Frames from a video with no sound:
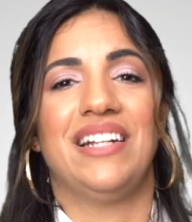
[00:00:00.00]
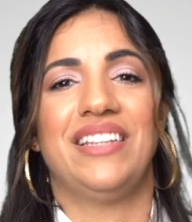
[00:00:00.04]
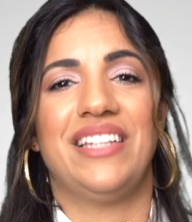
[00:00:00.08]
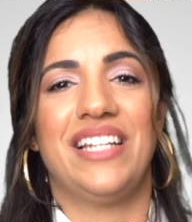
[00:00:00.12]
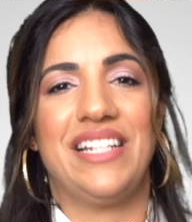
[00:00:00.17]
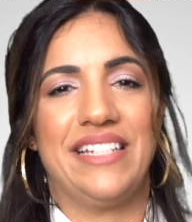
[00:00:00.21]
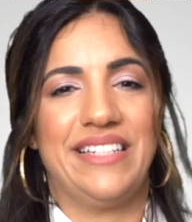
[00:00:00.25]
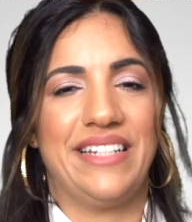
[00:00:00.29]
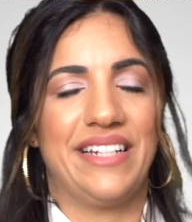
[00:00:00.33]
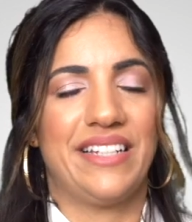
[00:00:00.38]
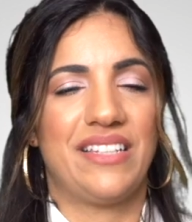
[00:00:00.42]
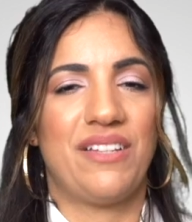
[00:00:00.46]

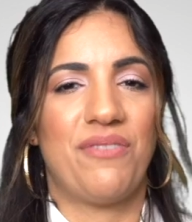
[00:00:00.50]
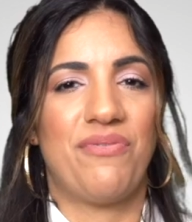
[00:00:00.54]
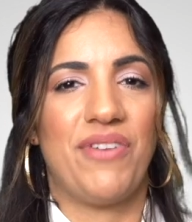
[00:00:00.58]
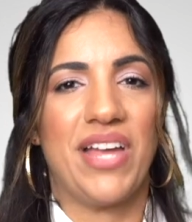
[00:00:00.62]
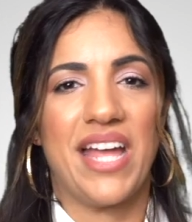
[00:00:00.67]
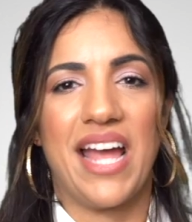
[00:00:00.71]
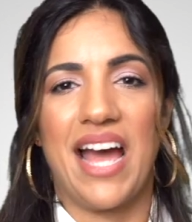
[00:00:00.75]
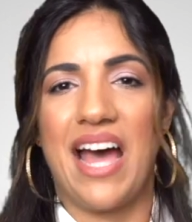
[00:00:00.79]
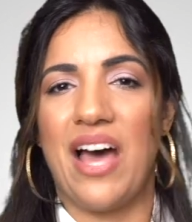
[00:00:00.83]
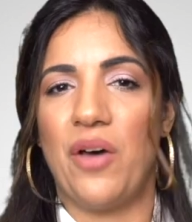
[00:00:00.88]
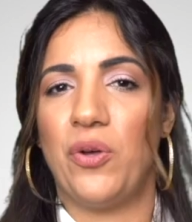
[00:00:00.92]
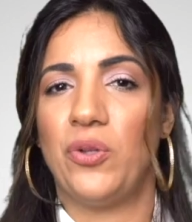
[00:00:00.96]
del
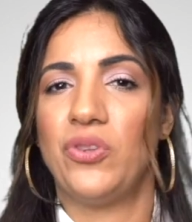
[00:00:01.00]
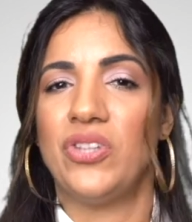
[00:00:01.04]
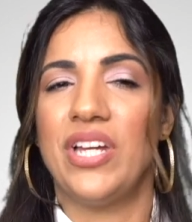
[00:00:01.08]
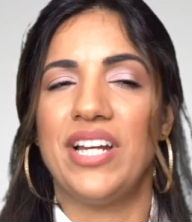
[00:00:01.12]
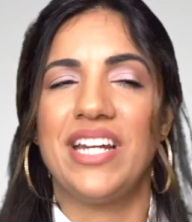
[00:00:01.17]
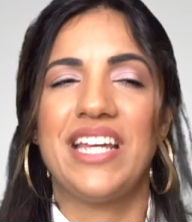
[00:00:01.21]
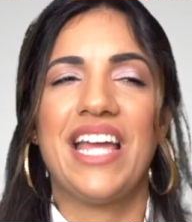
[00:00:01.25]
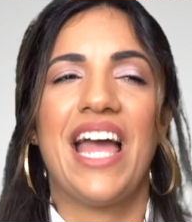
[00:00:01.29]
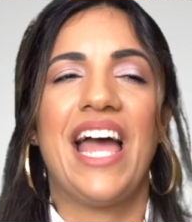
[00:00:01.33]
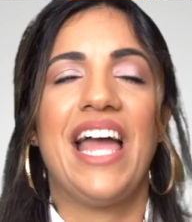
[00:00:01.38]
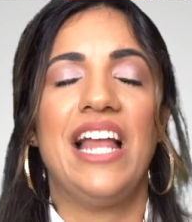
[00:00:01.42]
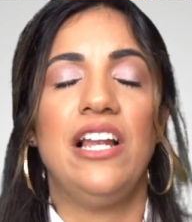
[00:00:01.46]
certificado,
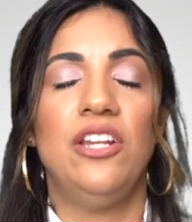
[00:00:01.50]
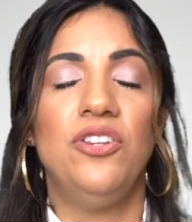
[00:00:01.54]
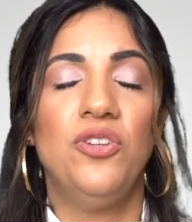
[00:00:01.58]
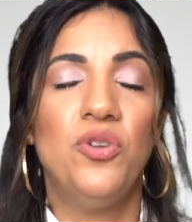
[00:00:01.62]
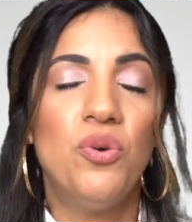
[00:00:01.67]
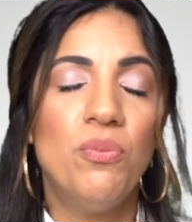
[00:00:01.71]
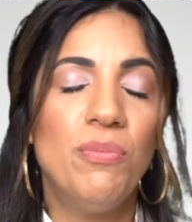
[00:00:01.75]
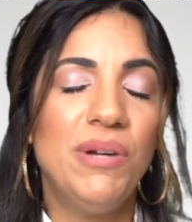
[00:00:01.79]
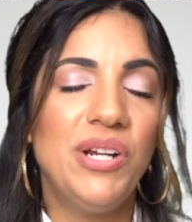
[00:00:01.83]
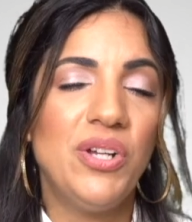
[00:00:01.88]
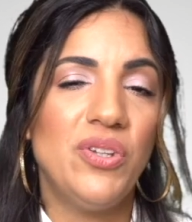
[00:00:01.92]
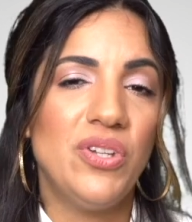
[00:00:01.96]
tenía el
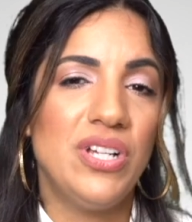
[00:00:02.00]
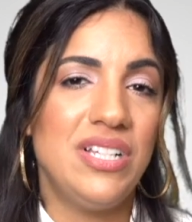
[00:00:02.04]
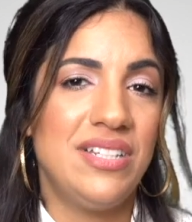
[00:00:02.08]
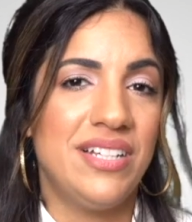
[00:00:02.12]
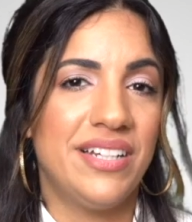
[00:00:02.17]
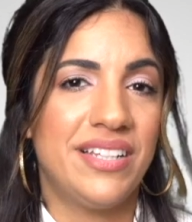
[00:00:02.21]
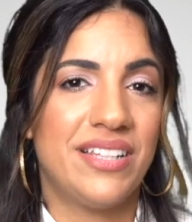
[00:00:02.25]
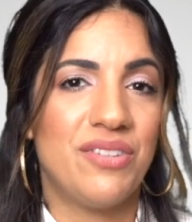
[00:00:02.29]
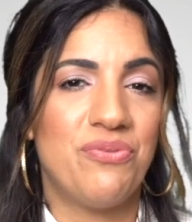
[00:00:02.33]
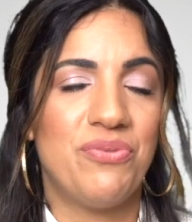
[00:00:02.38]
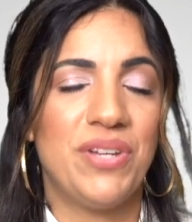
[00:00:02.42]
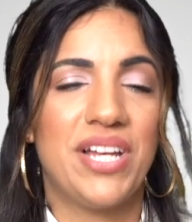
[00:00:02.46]
número del
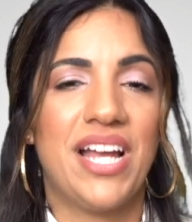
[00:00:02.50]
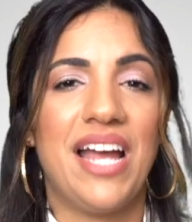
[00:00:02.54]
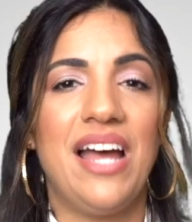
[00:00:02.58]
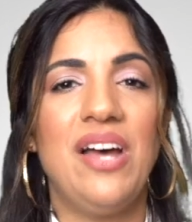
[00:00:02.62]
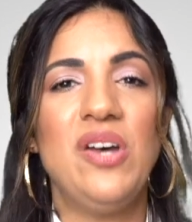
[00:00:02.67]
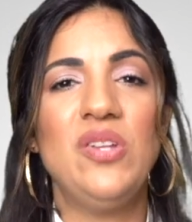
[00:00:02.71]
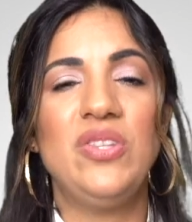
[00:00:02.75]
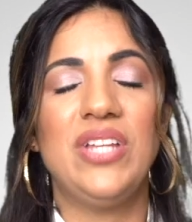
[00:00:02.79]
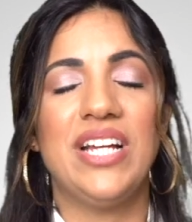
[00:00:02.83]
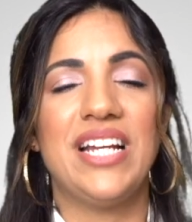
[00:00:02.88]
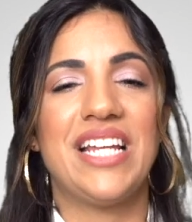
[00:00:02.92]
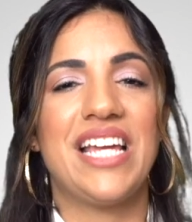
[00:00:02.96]

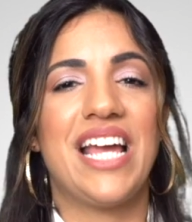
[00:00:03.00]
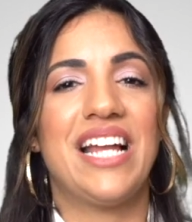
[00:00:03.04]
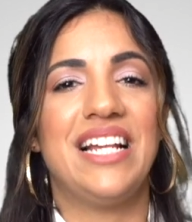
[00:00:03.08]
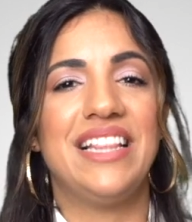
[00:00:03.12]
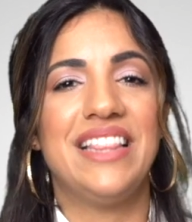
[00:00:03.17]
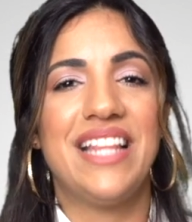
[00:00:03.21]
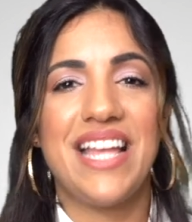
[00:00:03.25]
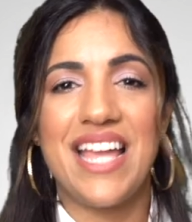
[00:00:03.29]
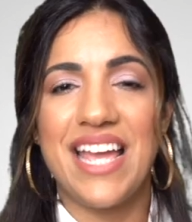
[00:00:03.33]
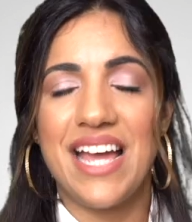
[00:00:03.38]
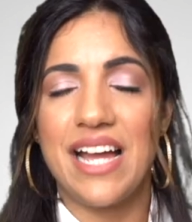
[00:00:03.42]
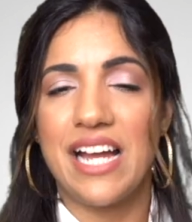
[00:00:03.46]
certificado, tenía
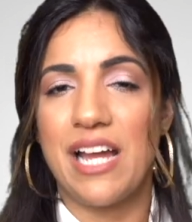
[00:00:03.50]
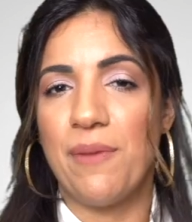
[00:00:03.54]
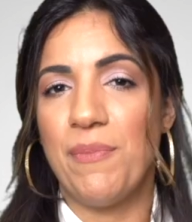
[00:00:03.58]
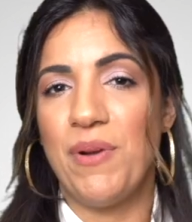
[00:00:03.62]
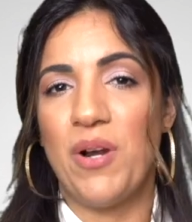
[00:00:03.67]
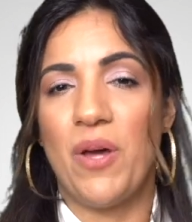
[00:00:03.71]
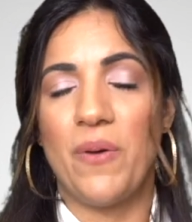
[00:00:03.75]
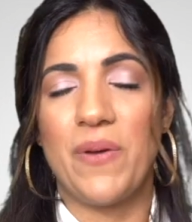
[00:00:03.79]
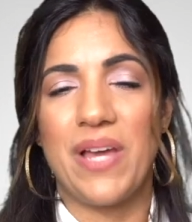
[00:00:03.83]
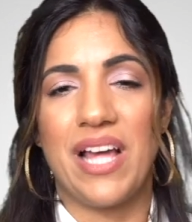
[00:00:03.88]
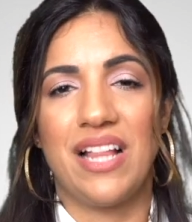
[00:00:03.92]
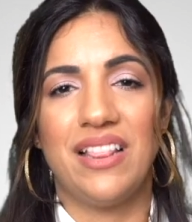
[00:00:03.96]
el día que me
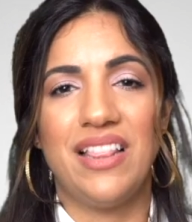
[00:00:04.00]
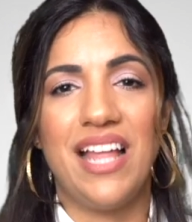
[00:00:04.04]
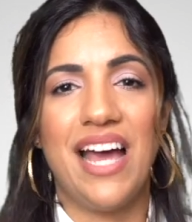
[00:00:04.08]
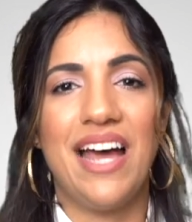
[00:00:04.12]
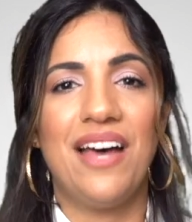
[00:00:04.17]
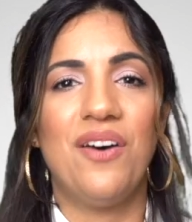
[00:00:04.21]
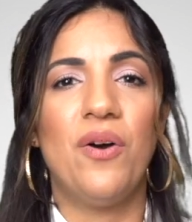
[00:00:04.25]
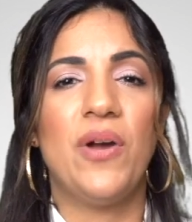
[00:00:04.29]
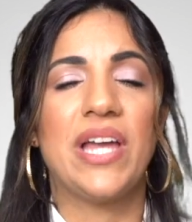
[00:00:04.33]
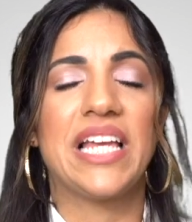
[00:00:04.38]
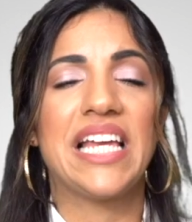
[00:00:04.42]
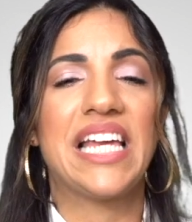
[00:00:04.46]
lo habían
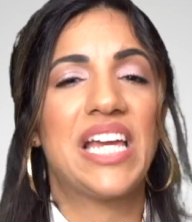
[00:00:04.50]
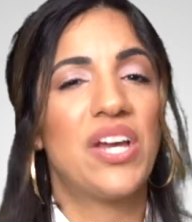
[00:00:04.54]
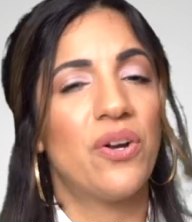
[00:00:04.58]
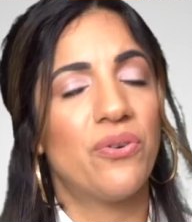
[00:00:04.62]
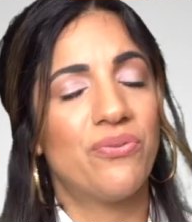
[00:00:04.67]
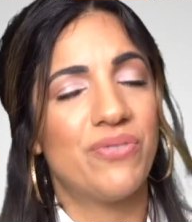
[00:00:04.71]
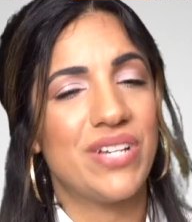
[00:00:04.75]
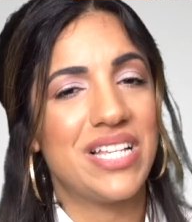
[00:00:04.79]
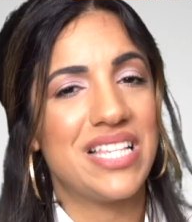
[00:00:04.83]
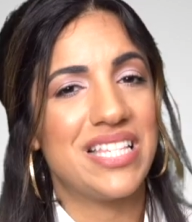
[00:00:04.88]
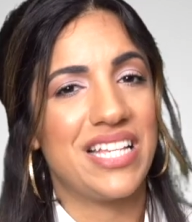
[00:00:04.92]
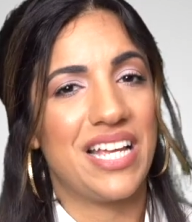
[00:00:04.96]
dado, en qué
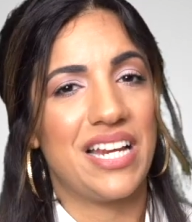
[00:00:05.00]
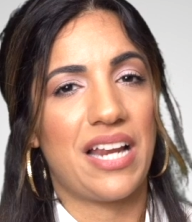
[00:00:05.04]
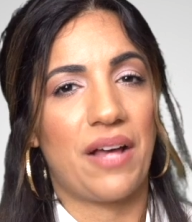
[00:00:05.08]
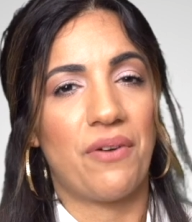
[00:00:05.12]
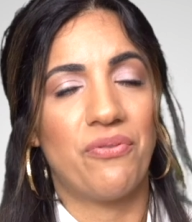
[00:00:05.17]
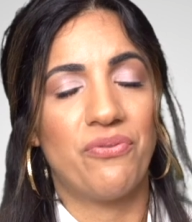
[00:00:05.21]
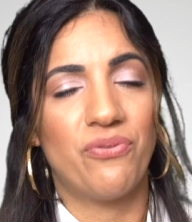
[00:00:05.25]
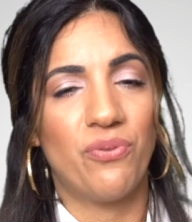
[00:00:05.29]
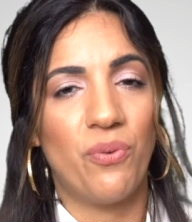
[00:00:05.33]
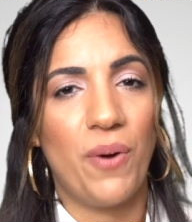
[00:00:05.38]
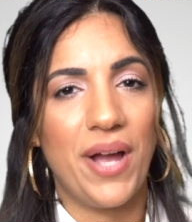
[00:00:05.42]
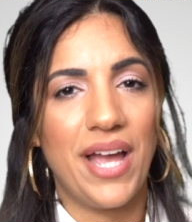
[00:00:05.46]
oficina
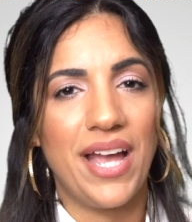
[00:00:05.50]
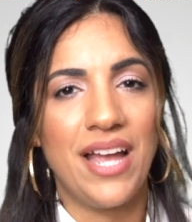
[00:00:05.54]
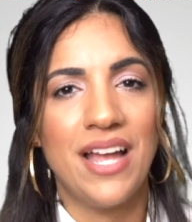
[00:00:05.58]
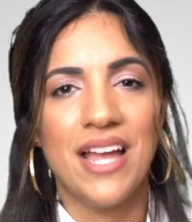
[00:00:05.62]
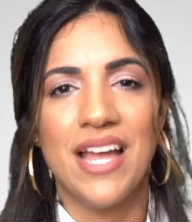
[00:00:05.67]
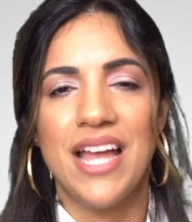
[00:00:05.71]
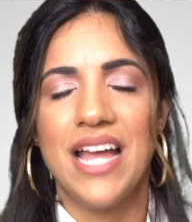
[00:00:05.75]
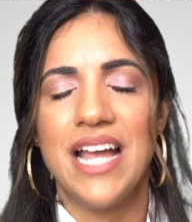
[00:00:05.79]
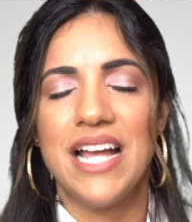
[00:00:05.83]
fue